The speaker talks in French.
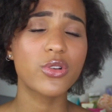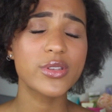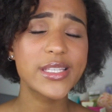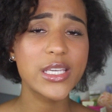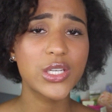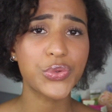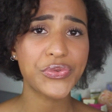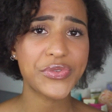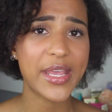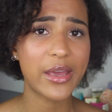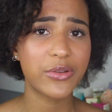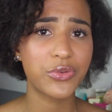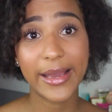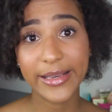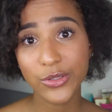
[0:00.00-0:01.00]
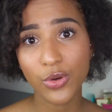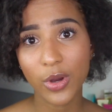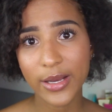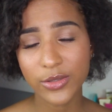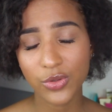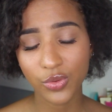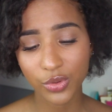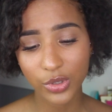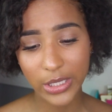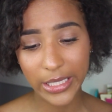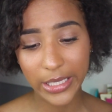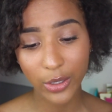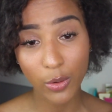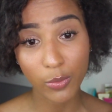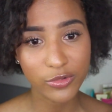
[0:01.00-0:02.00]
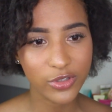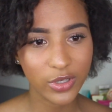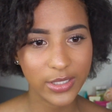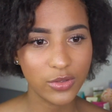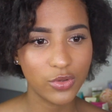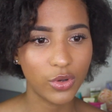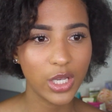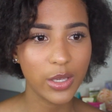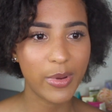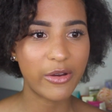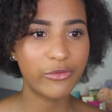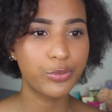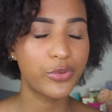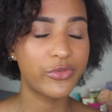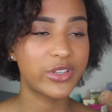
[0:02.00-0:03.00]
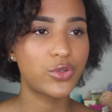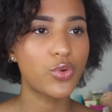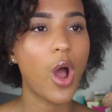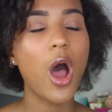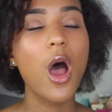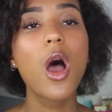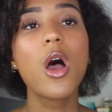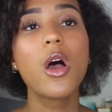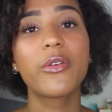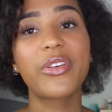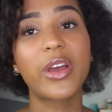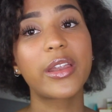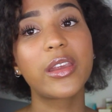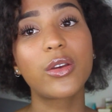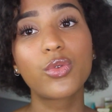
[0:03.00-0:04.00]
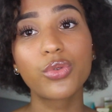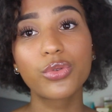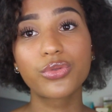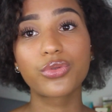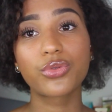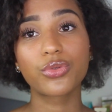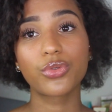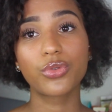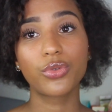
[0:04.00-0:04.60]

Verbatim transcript: En ce qui concerne la restauration et comment se restaurer, bah, vous pouvez soit faire des courses